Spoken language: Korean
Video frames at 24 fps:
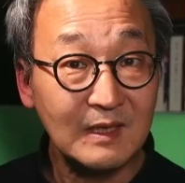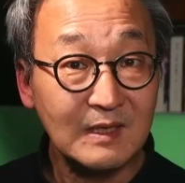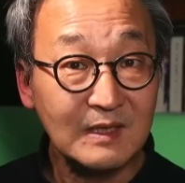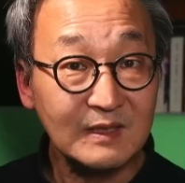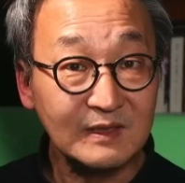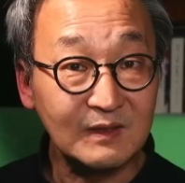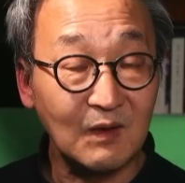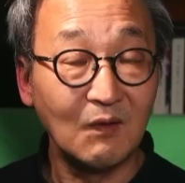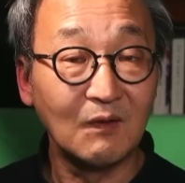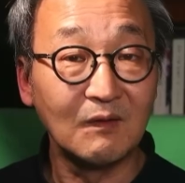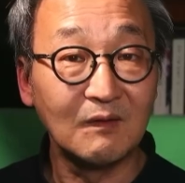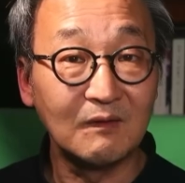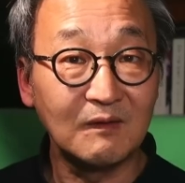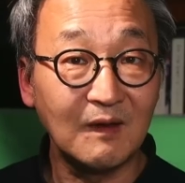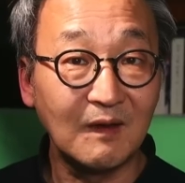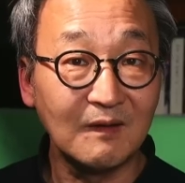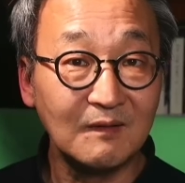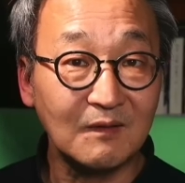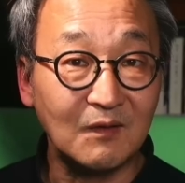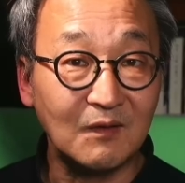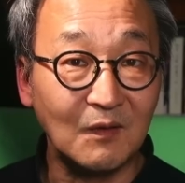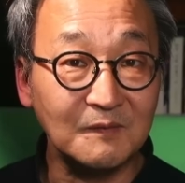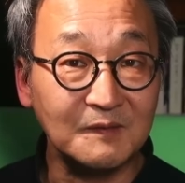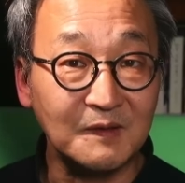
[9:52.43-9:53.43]

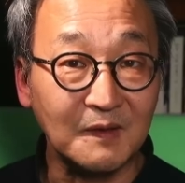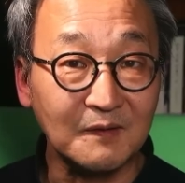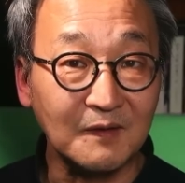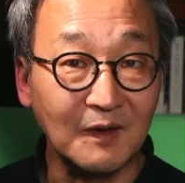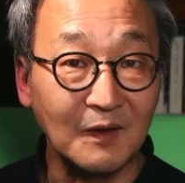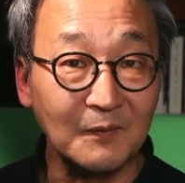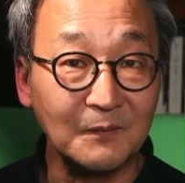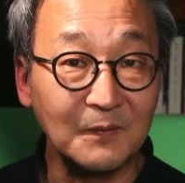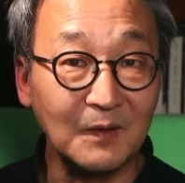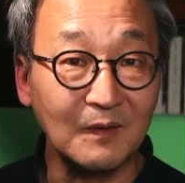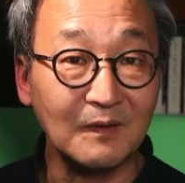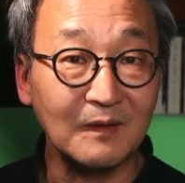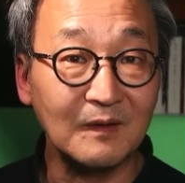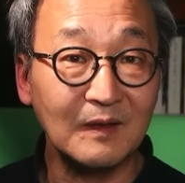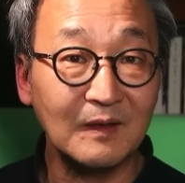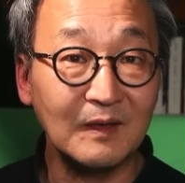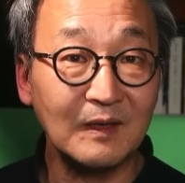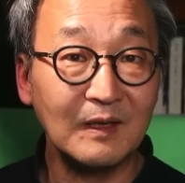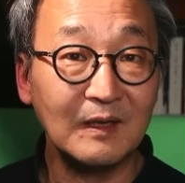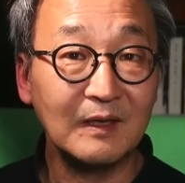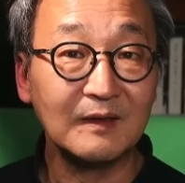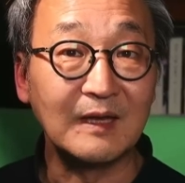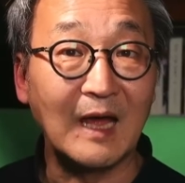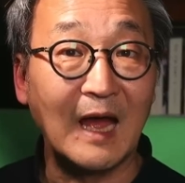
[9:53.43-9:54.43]
석탄을 검색을
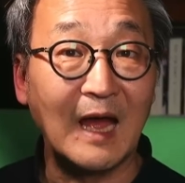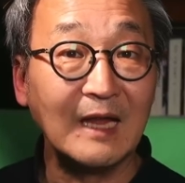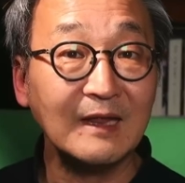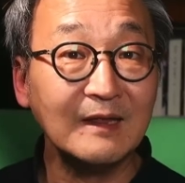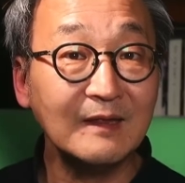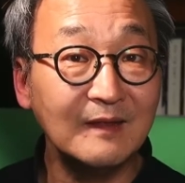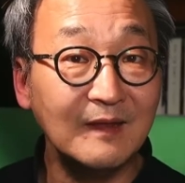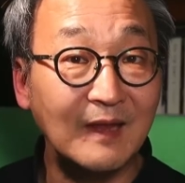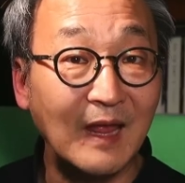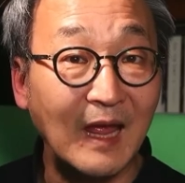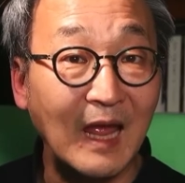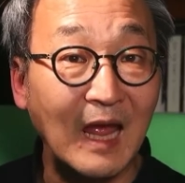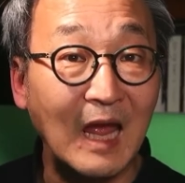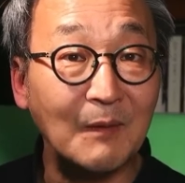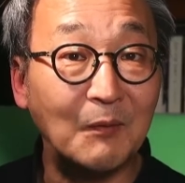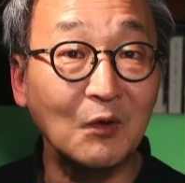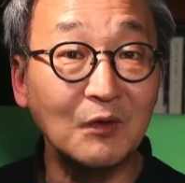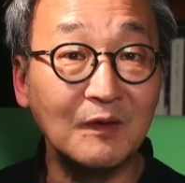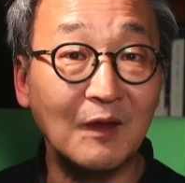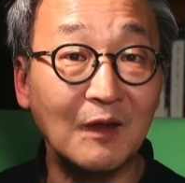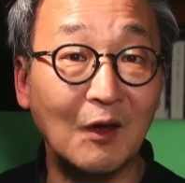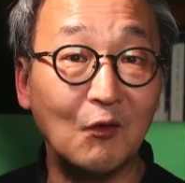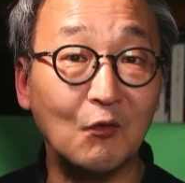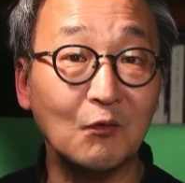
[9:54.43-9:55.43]
하면 단 네
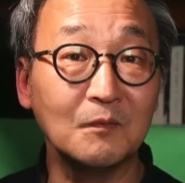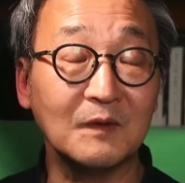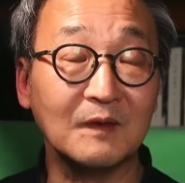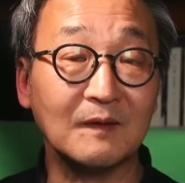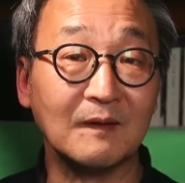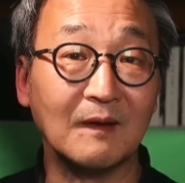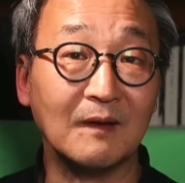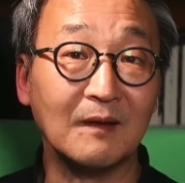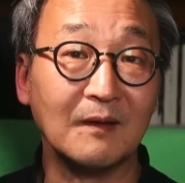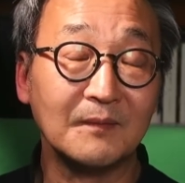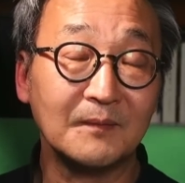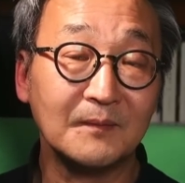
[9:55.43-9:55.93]
번 나옵니다.